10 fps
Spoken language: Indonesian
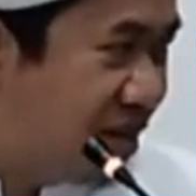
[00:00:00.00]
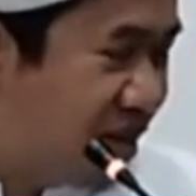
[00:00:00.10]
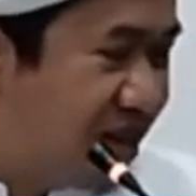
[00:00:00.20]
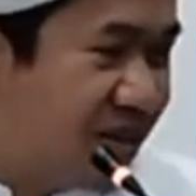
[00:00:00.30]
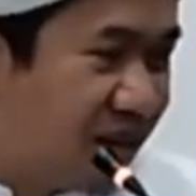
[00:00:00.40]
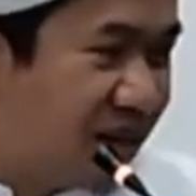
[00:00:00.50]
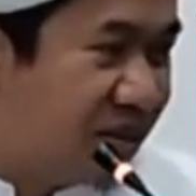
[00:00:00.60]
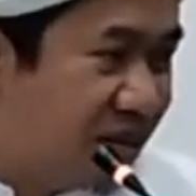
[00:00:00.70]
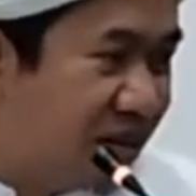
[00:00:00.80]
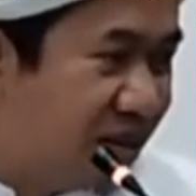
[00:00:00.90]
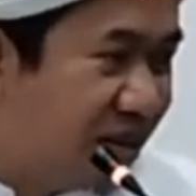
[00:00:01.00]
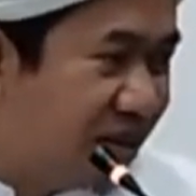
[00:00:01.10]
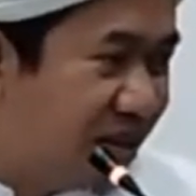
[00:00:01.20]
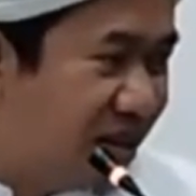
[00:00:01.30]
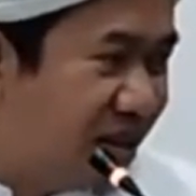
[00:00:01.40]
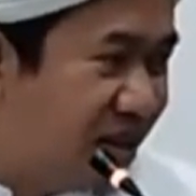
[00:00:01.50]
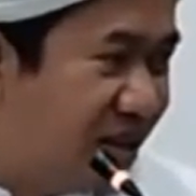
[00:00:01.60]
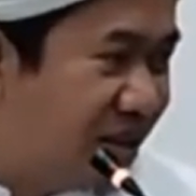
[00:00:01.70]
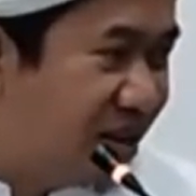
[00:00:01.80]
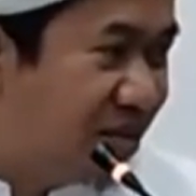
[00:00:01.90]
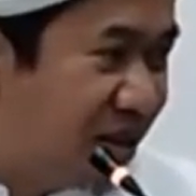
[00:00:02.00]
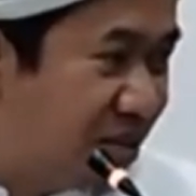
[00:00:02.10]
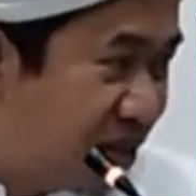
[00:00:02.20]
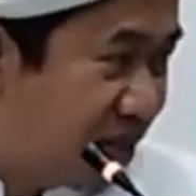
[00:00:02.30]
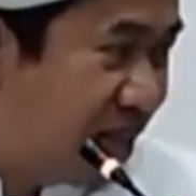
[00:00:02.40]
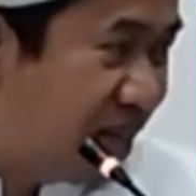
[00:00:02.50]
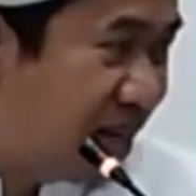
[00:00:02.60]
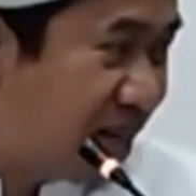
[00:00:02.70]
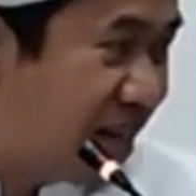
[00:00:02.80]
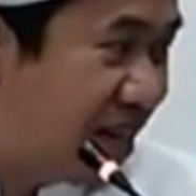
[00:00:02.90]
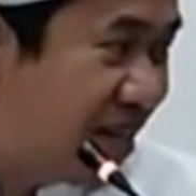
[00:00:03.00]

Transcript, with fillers: Iya, anak sih. Kiai sini anaknya.